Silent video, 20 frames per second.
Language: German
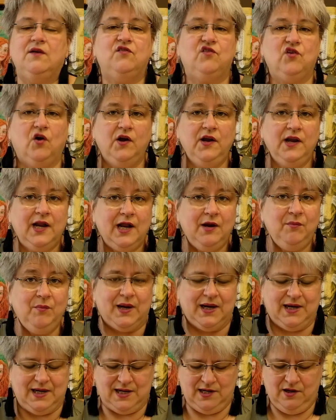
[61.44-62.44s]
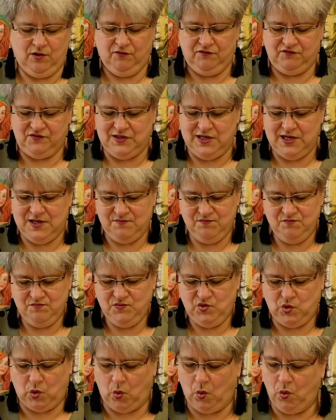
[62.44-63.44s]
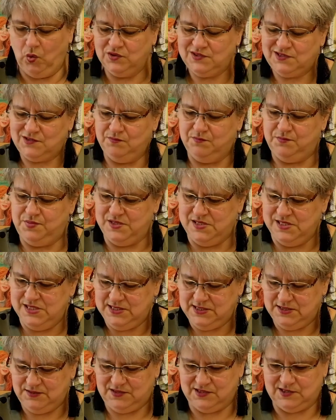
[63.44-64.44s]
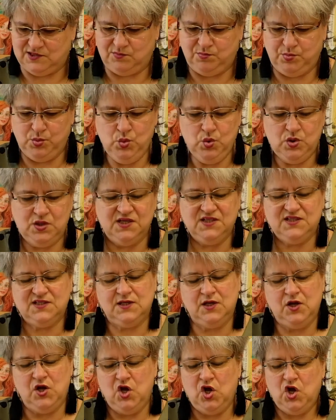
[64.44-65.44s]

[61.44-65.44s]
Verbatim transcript: sondern man kann auf jedem großen Bild des Buches